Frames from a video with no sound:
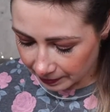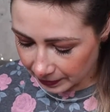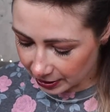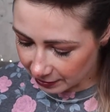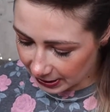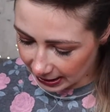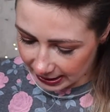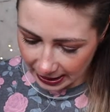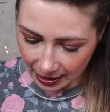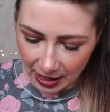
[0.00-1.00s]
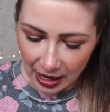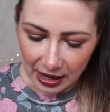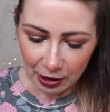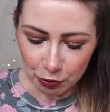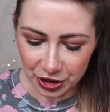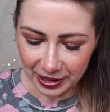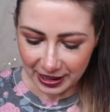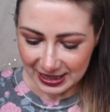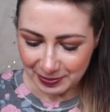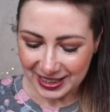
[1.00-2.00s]
не на высоте. Короче
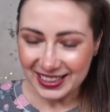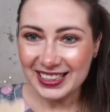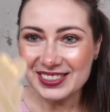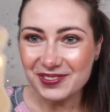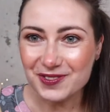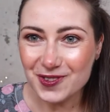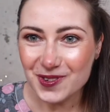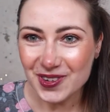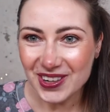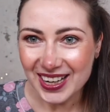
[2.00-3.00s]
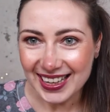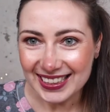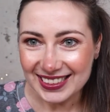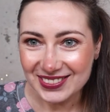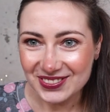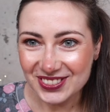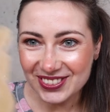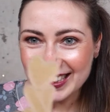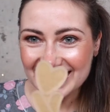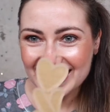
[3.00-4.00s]
говоря, смотрите, вот,
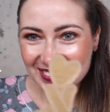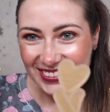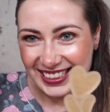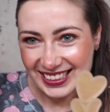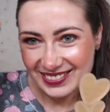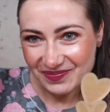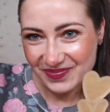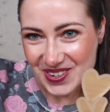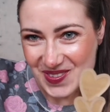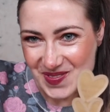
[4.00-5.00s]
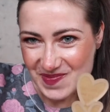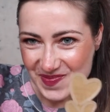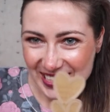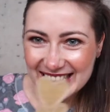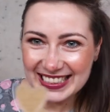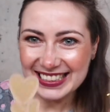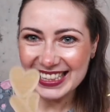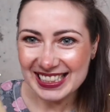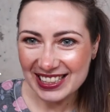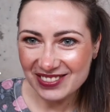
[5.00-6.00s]
вот, это вот это, пум,
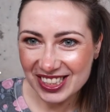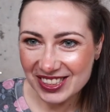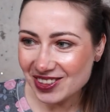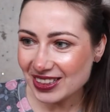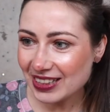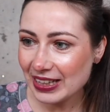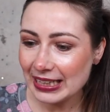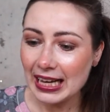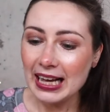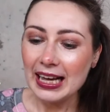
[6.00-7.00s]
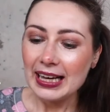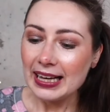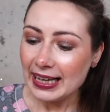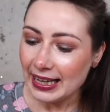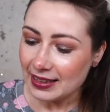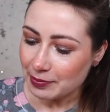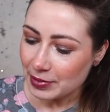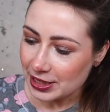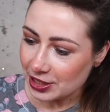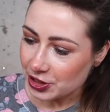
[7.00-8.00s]
сердечки выщелкивает. Это
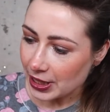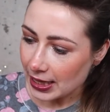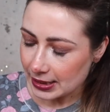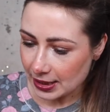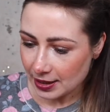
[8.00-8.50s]
мы сейчас,